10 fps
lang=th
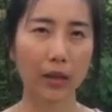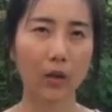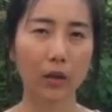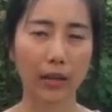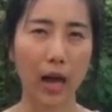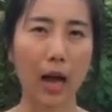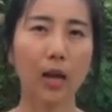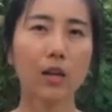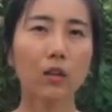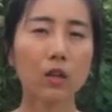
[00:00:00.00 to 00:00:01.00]
art ก่อนค่ะ
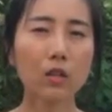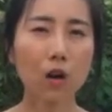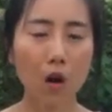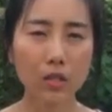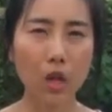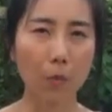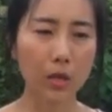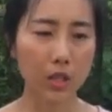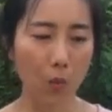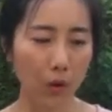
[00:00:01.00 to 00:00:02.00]
ก็คือข้อสอบ
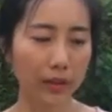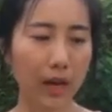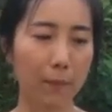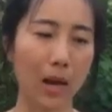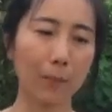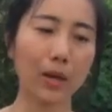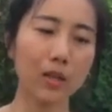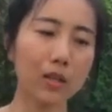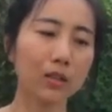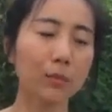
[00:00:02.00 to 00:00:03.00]
ก็จะวนกลับมาเป็น
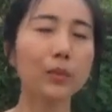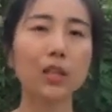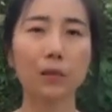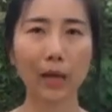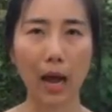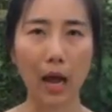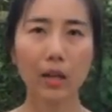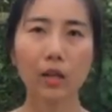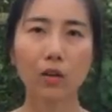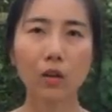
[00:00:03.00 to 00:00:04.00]
เรื่องเดิมๆนะคะ
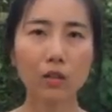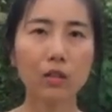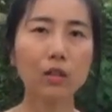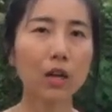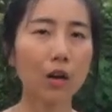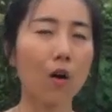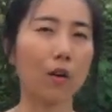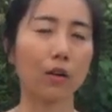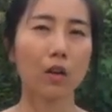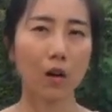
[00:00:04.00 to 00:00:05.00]
ก็คือเรื่องขอ
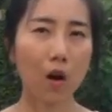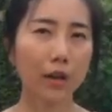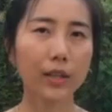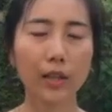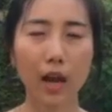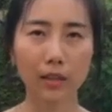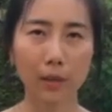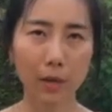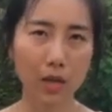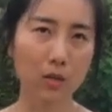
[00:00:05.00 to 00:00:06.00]
งข้อนี้นะคะ
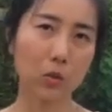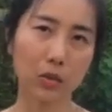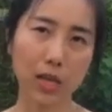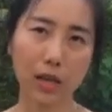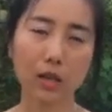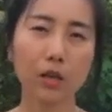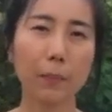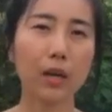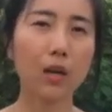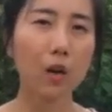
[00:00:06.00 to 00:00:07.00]
ที่พี่หญิงสนใจก็คือ
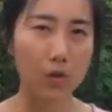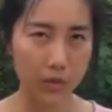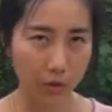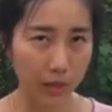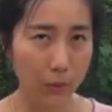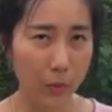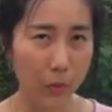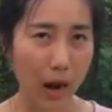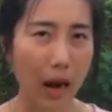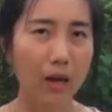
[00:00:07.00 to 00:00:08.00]
เป็นเรื่องของซอนนี่บู
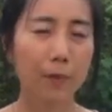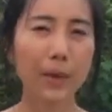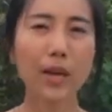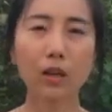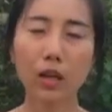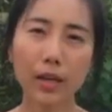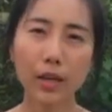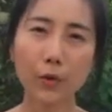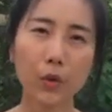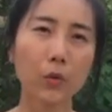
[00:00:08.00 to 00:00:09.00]
ค่ะ พี่หญิงเคย
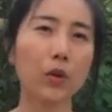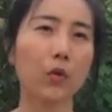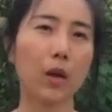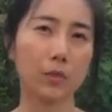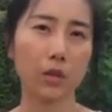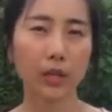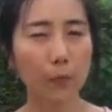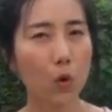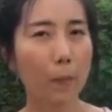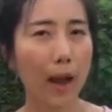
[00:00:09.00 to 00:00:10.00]
รีวิวเกี่ยวกับซอน
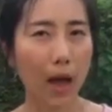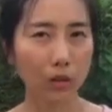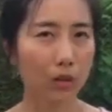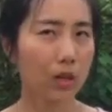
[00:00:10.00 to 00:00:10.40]
นี่บูไปแล้ว